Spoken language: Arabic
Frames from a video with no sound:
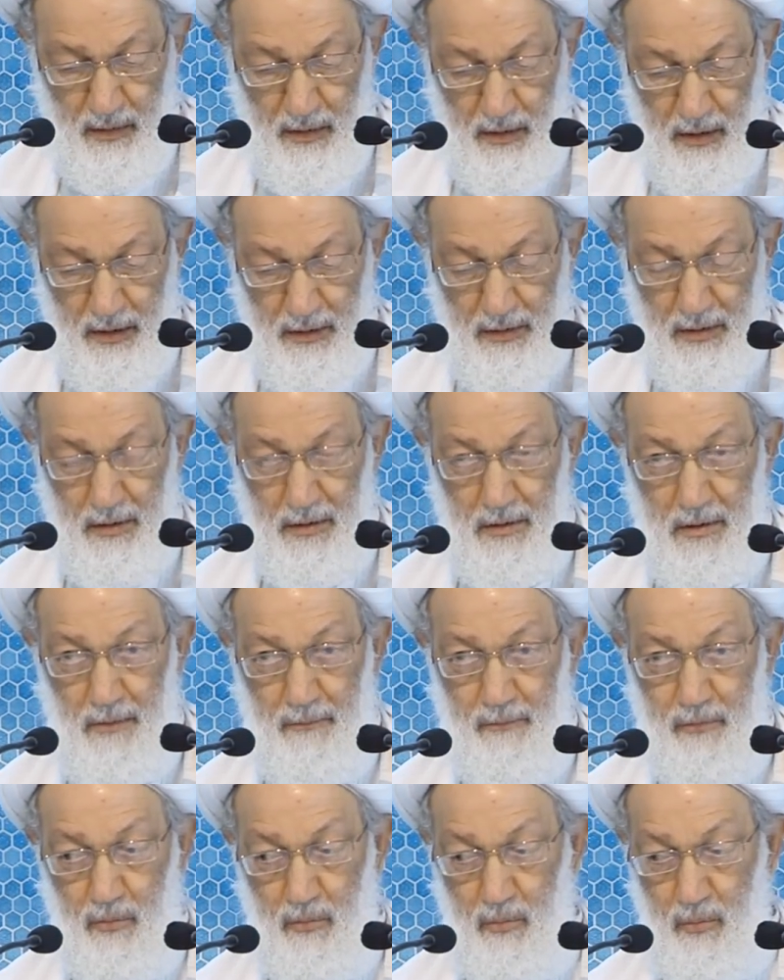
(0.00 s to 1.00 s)
اين
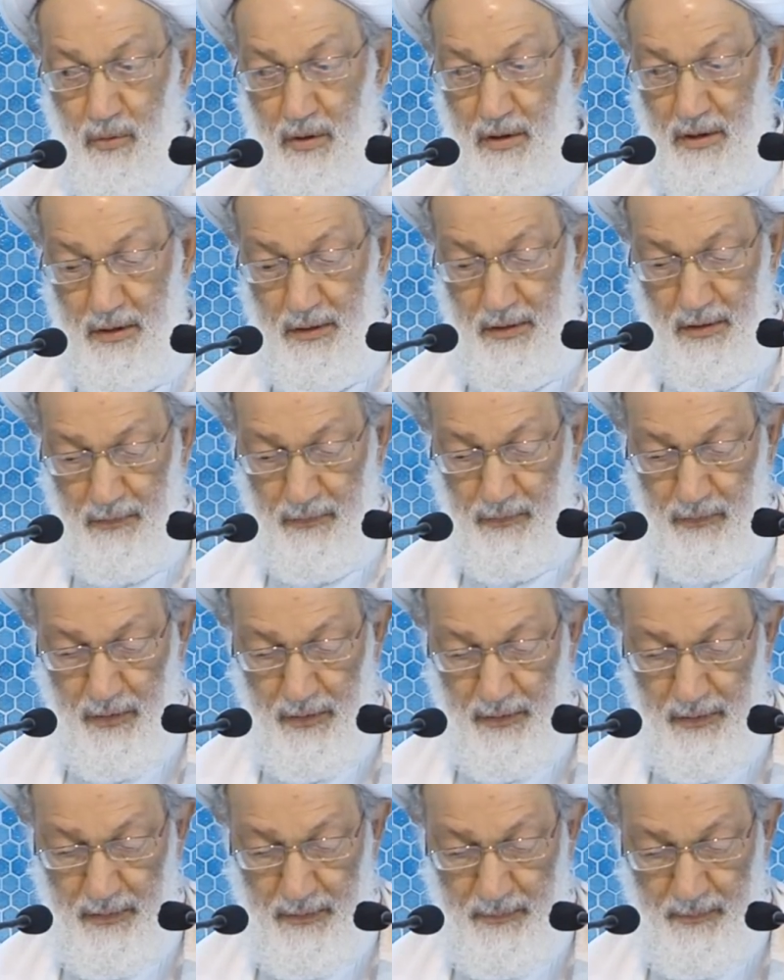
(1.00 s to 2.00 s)
النفع واين
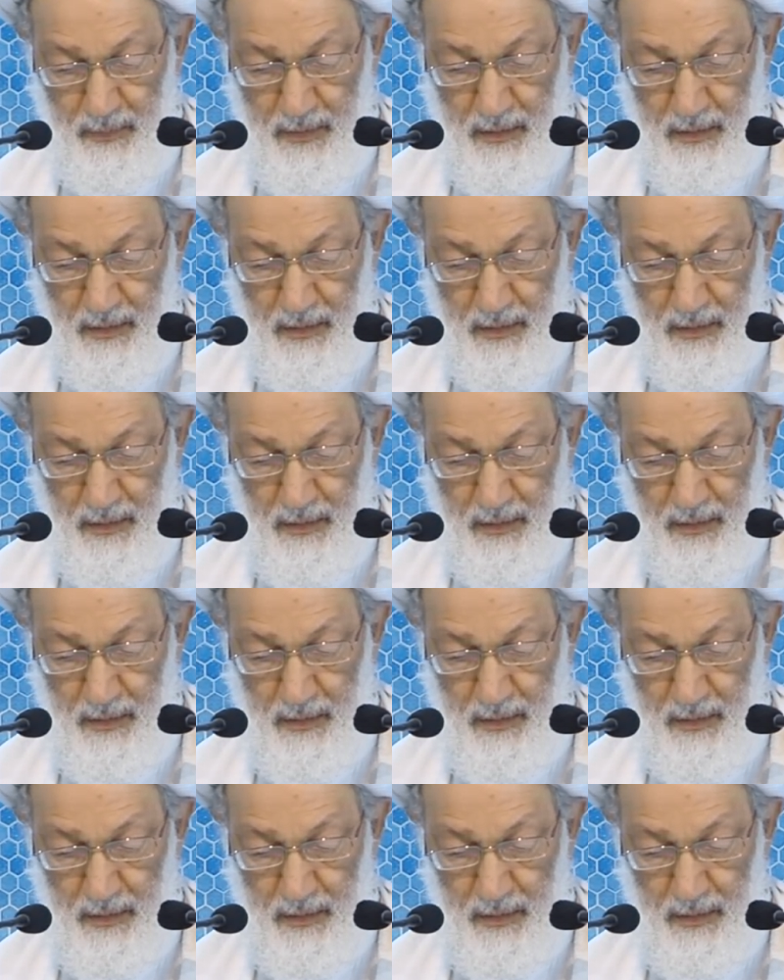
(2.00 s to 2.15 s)
الضرر